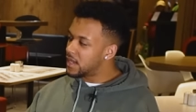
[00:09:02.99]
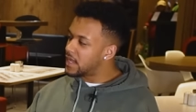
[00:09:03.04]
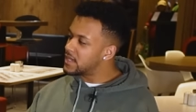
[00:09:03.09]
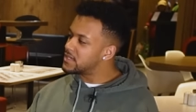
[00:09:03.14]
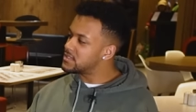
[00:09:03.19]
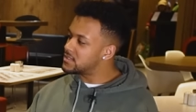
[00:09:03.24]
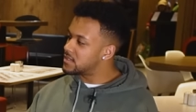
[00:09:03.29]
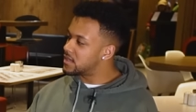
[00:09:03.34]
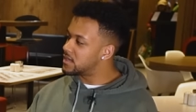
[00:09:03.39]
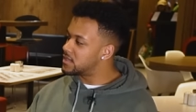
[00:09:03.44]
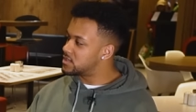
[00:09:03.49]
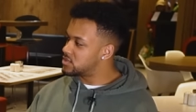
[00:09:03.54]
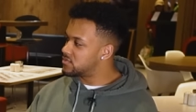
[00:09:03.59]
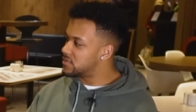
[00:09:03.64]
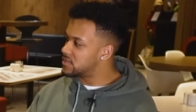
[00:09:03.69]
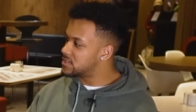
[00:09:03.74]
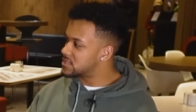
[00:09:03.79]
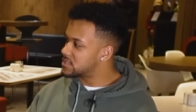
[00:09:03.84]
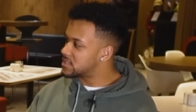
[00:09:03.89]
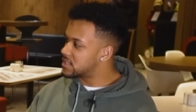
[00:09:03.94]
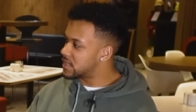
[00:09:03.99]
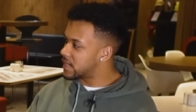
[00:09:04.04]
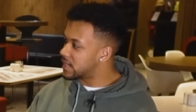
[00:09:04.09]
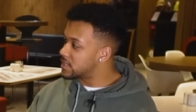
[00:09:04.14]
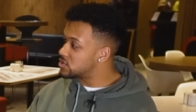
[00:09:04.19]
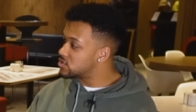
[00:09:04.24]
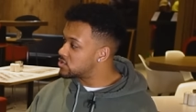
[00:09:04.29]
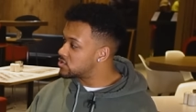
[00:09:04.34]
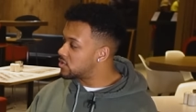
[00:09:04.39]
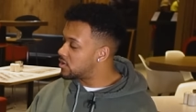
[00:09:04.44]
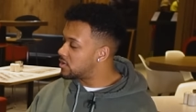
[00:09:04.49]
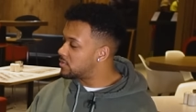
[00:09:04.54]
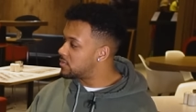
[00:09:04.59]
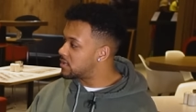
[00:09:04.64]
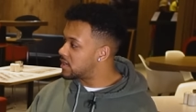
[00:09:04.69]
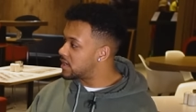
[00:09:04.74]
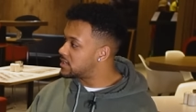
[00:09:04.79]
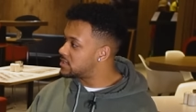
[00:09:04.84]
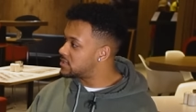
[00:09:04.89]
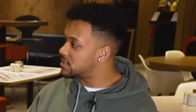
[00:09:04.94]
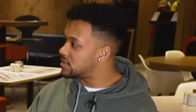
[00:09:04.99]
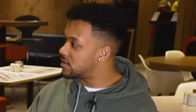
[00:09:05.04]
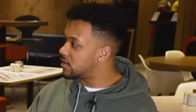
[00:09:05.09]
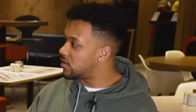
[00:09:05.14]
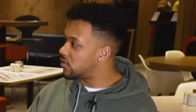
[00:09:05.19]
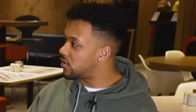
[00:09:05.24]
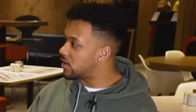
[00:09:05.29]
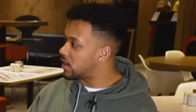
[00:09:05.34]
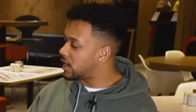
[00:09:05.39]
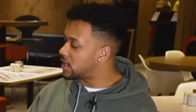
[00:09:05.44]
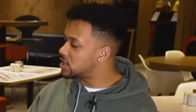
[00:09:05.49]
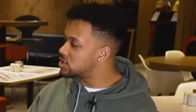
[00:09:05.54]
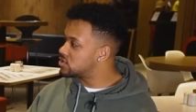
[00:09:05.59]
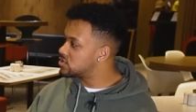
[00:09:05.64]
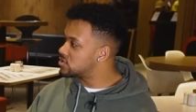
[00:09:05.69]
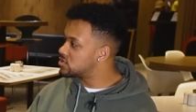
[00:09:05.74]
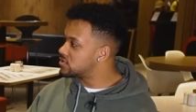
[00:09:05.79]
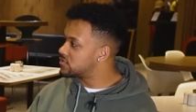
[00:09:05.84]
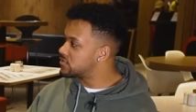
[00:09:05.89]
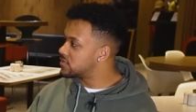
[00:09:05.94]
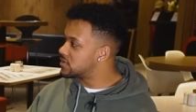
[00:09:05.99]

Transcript: leichter in sowas reinzukommen, leichter da auch Anschluss zu